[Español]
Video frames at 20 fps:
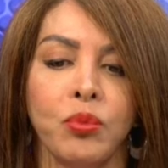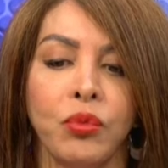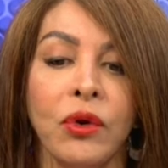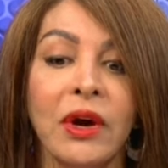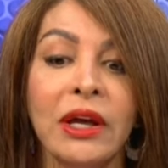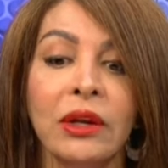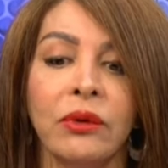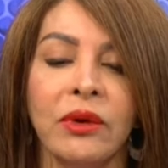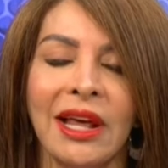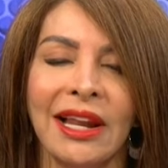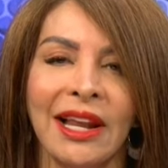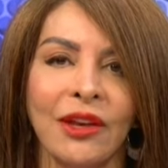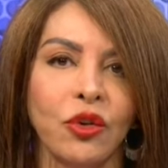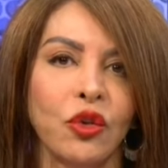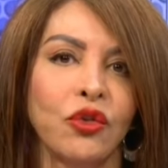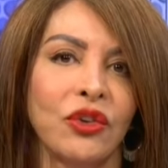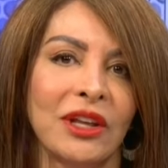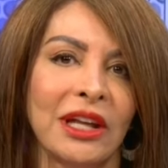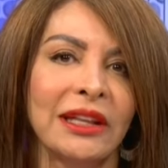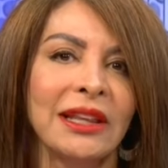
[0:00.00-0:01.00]
bueno, y a la
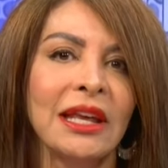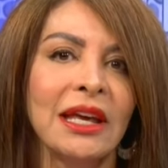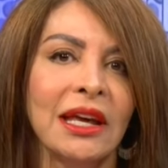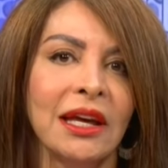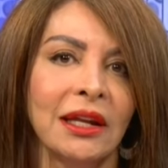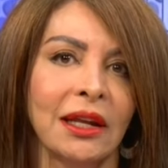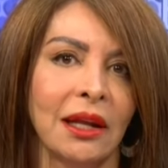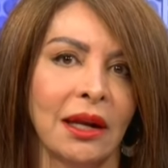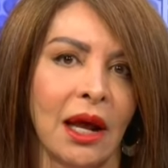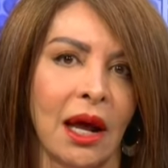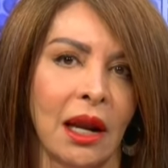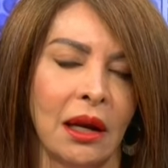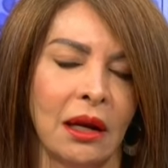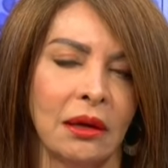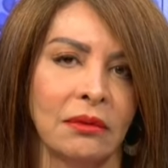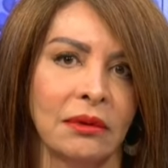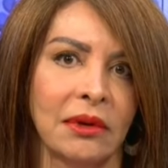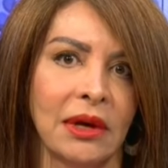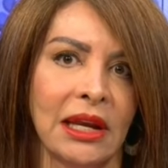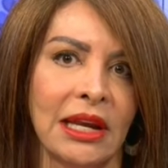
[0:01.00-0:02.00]
sociedad en
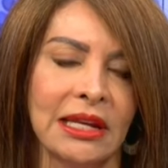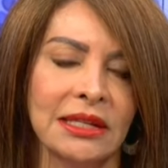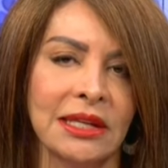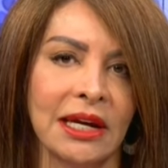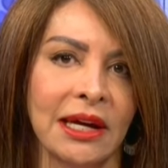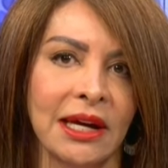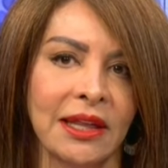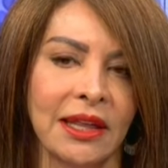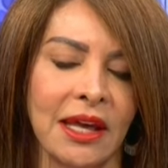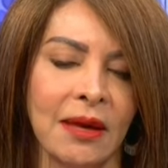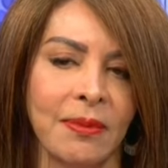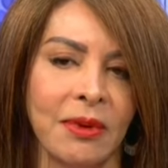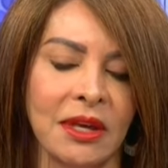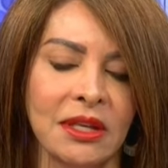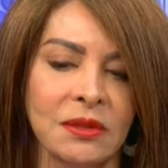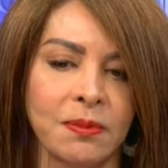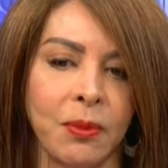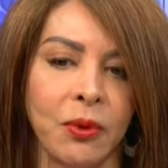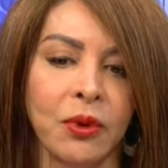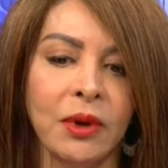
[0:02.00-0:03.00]
general, a las
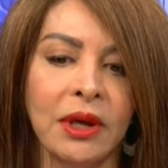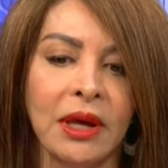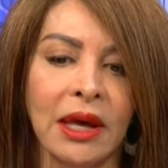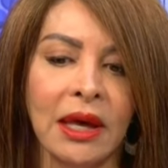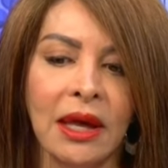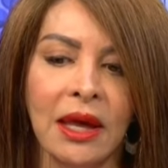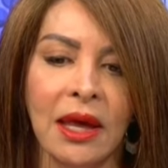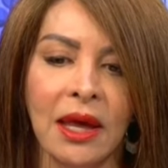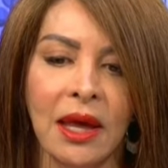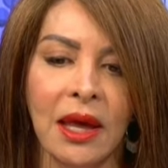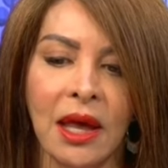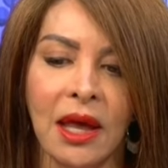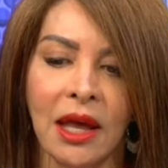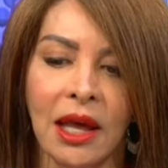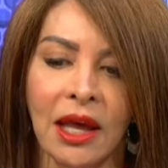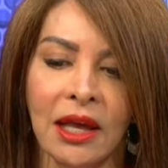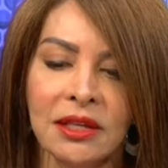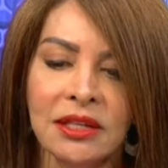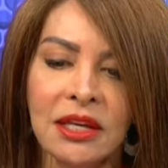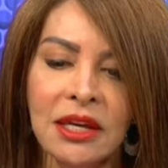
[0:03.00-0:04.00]
academias, porque
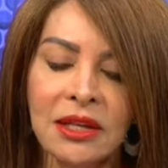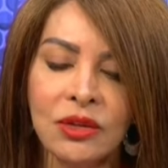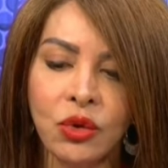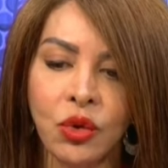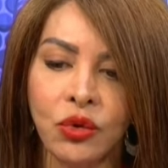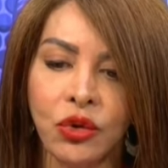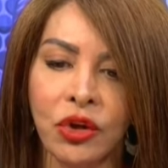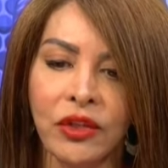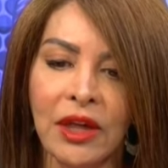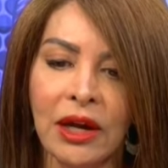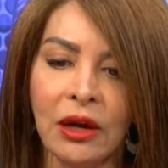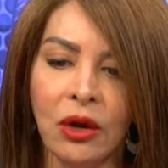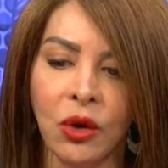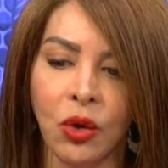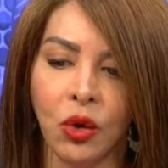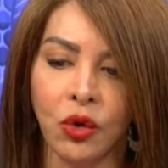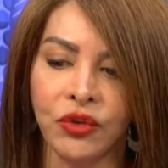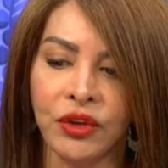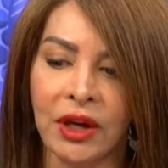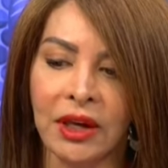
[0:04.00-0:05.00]
ese estudio
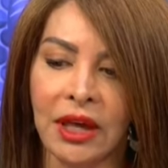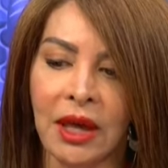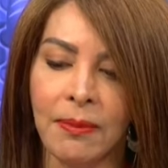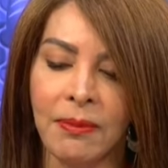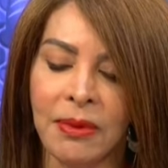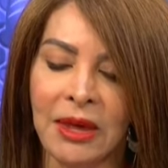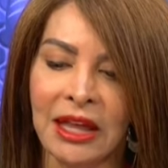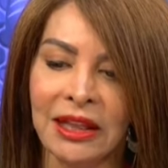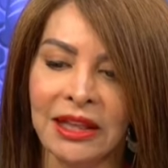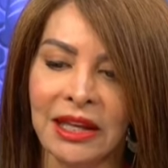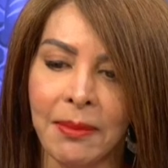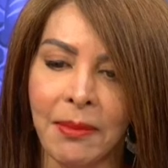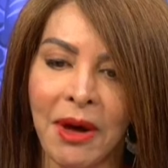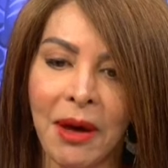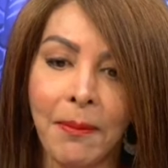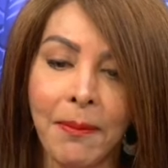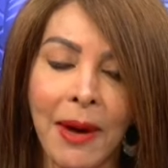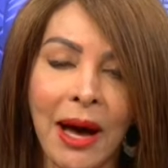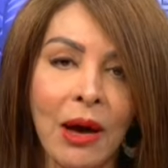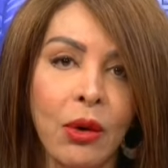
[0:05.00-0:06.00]
desglosa que mientras
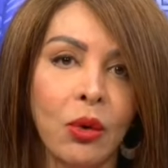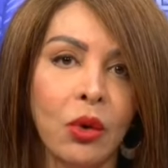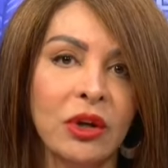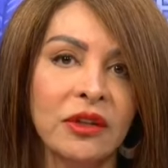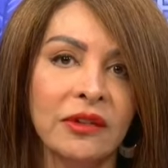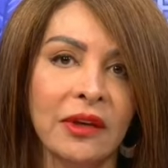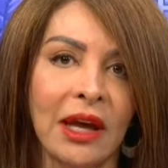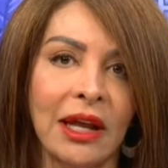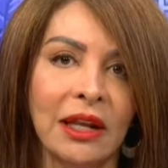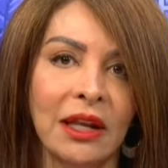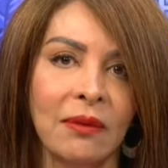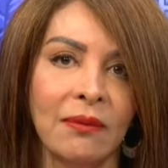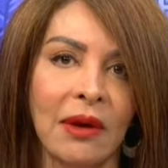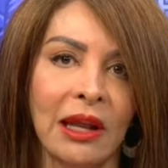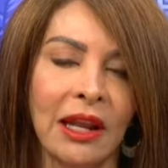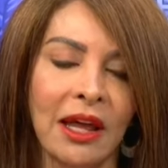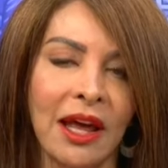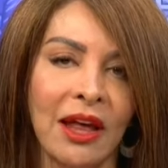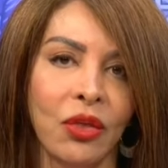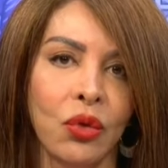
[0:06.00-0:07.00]
más bajo es el
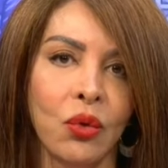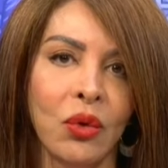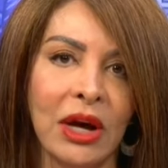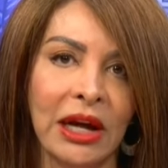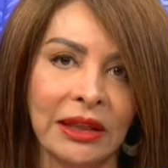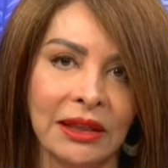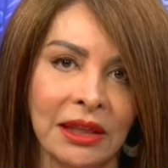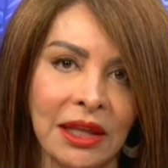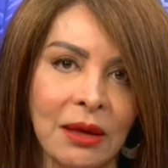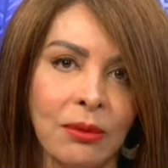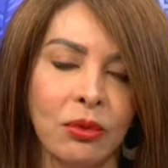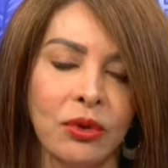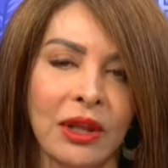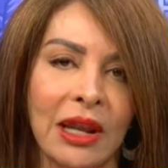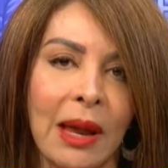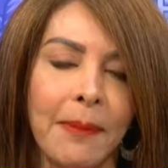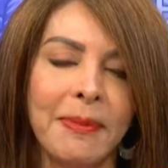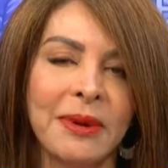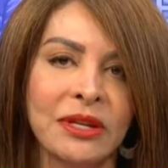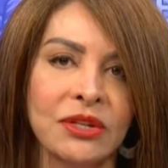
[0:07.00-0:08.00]
nivel educativo
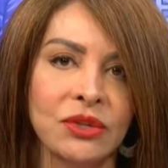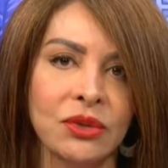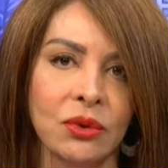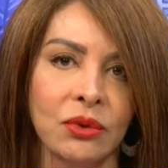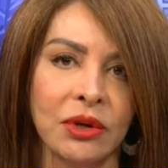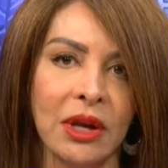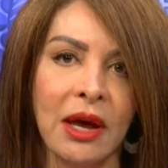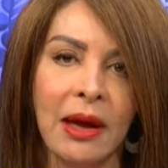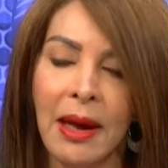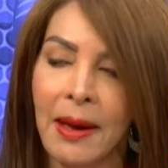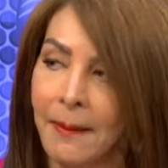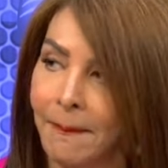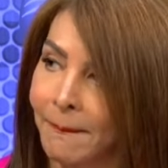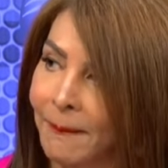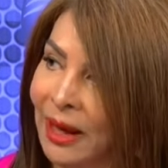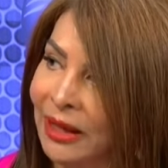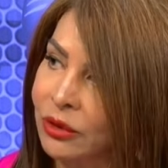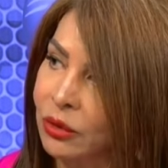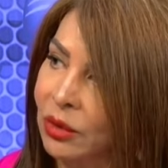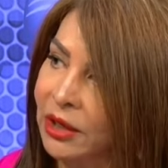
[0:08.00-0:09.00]
de la persona,
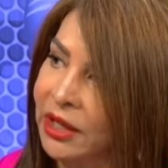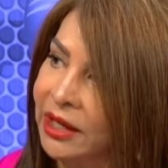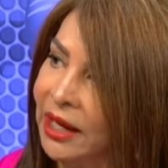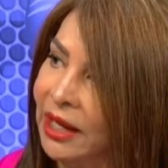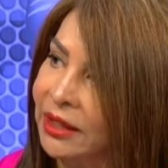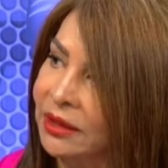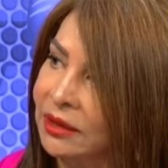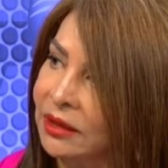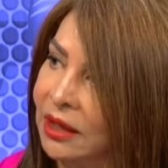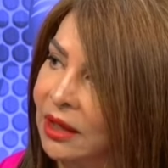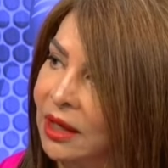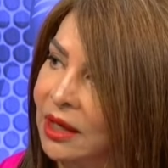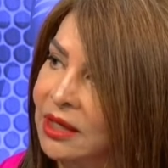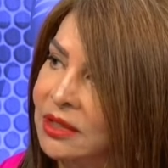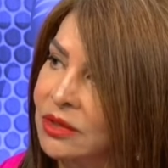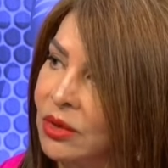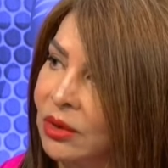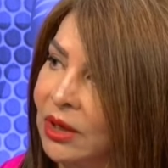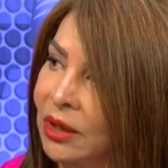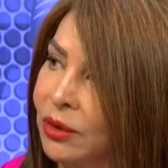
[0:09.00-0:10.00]
más tolerante
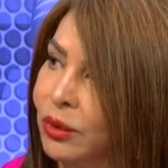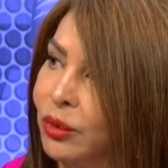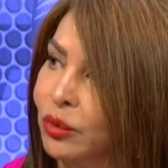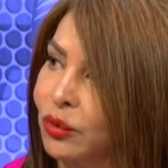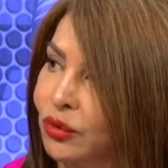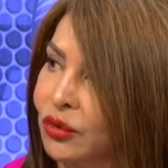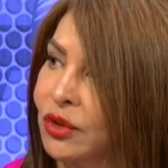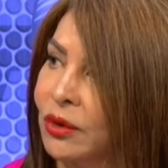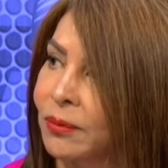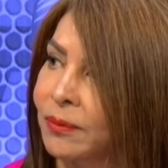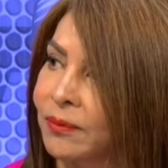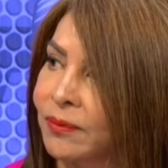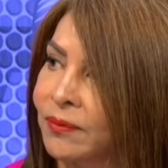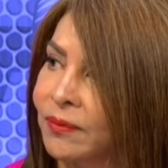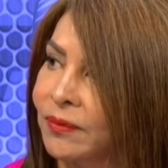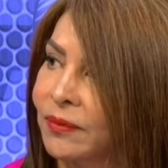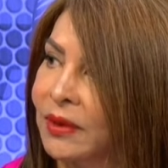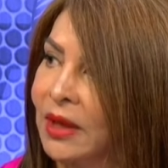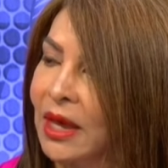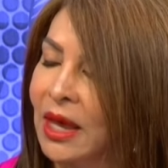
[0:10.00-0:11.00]
es con la corrupción.
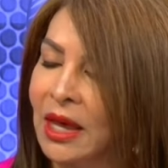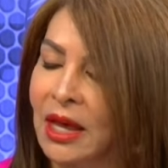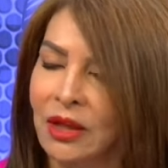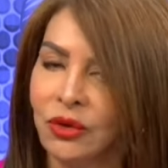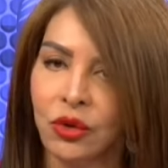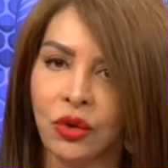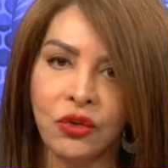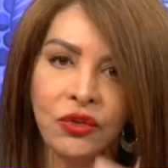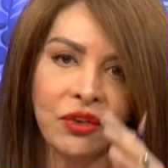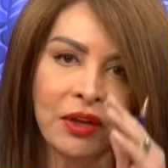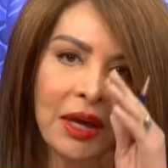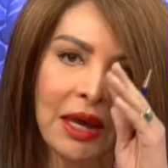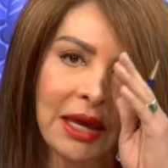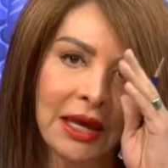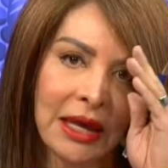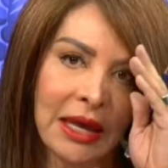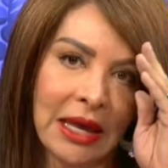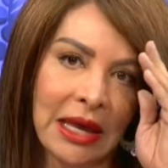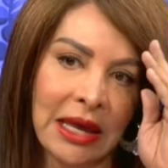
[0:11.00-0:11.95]
Entonces,